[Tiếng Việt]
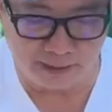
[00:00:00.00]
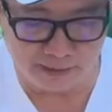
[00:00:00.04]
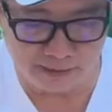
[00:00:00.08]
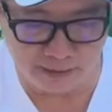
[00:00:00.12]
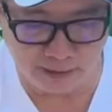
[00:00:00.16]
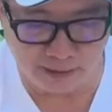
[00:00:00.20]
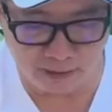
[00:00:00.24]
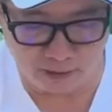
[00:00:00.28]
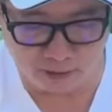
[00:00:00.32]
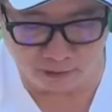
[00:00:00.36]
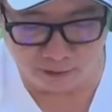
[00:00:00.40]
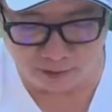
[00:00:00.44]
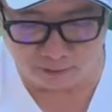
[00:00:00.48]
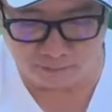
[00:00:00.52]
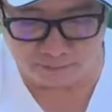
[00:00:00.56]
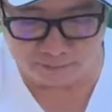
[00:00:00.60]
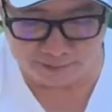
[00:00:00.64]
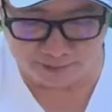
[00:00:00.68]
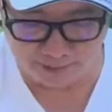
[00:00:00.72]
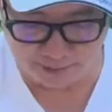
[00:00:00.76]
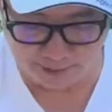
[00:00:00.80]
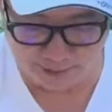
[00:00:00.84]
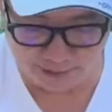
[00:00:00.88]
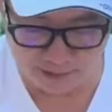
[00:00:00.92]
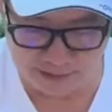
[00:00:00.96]
cái chế độ Cộng
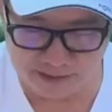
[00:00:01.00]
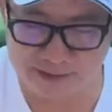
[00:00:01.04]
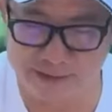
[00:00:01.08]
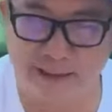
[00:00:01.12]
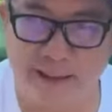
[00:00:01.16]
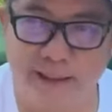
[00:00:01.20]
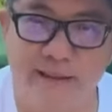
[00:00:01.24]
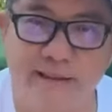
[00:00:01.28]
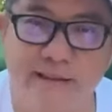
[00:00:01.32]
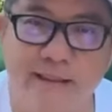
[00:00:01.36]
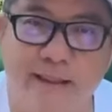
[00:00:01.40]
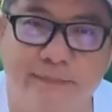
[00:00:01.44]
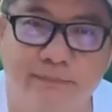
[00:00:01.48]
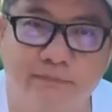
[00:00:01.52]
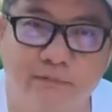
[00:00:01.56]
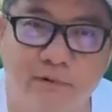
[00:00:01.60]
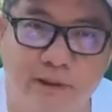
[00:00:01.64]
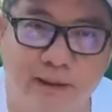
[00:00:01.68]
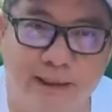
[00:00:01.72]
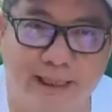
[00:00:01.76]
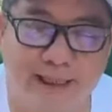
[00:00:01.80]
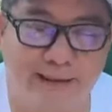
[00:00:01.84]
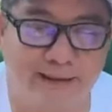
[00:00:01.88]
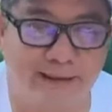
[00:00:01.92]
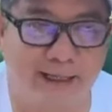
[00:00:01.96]
sản sẽ sắp có
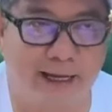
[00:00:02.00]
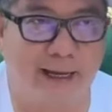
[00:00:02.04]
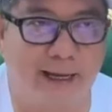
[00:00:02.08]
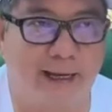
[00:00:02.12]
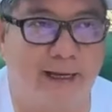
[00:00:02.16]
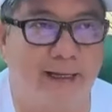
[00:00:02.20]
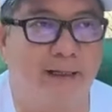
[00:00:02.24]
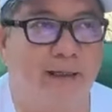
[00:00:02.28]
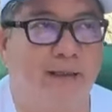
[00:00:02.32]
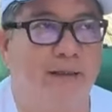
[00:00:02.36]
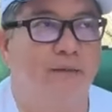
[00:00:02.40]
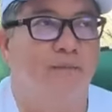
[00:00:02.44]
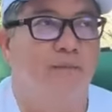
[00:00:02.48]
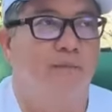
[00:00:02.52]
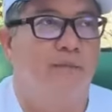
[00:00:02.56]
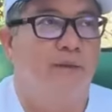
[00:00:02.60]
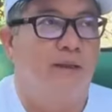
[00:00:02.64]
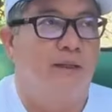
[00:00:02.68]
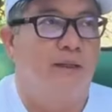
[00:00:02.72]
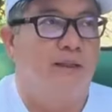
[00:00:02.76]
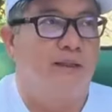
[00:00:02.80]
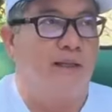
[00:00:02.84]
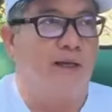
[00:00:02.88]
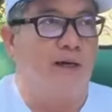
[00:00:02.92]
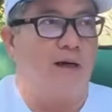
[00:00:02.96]
ngày tàn,
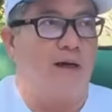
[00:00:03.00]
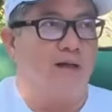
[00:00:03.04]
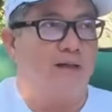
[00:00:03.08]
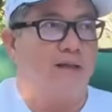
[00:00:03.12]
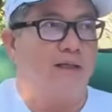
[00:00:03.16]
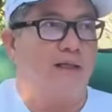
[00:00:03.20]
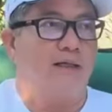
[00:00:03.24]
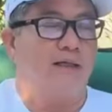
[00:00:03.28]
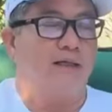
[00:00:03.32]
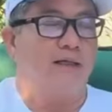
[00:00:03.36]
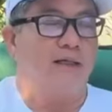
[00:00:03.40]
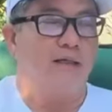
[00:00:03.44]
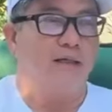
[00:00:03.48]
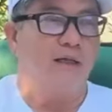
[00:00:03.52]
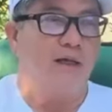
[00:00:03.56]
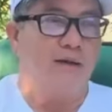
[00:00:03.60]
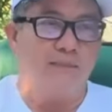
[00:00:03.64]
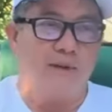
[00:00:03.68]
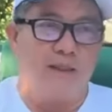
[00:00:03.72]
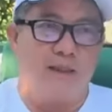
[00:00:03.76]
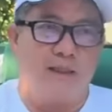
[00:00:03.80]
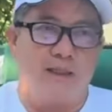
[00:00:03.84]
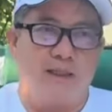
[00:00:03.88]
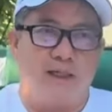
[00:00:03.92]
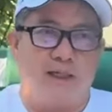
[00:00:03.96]
và họ dựng cái
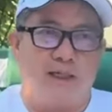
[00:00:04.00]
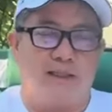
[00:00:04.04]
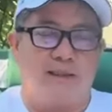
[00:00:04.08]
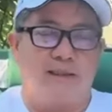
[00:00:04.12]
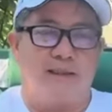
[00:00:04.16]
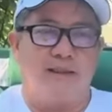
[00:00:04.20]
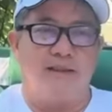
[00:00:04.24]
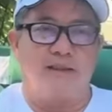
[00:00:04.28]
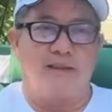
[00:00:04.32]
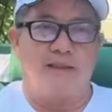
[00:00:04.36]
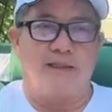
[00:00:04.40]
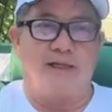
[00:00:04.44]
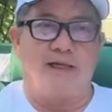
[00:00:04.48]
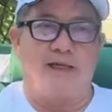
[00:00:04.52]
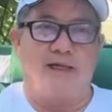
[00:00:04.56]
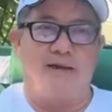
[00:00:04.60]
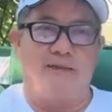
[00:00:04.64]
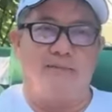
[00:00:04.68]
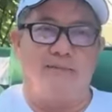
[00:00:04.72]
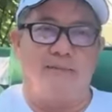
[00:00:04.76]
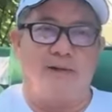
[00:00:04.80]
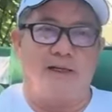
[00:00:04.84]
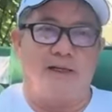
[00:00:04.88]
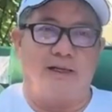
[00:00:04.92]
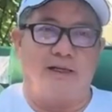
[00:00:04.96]
nhóm này lên để
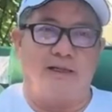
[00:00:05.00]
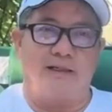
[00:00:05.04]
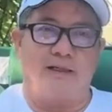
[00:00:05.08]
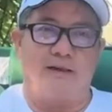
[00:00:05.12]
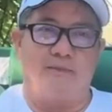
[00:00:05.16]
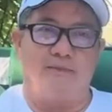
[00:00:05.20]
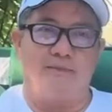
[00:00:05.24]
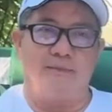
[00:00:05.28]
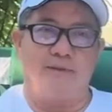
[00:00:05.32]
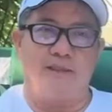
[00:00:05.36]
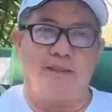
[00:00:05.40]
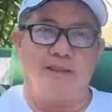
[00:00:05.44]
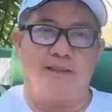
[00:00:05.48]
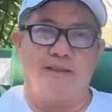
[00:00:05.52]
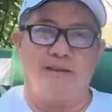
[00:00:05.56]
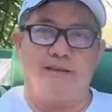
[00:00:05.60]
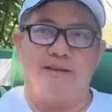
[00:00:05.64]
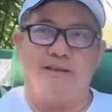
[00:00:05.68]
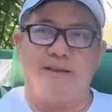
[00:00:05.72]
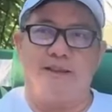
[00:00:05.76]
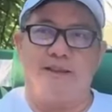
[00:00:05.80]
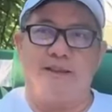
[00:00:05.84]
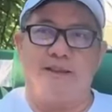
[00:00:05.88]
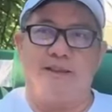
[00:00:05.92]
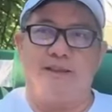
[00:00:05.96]
mà giống
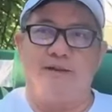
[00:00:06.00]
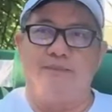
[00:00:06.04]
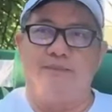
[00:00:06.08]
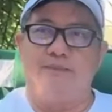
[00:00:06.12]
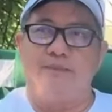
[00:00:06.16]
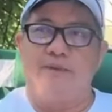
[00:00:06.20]
như uh,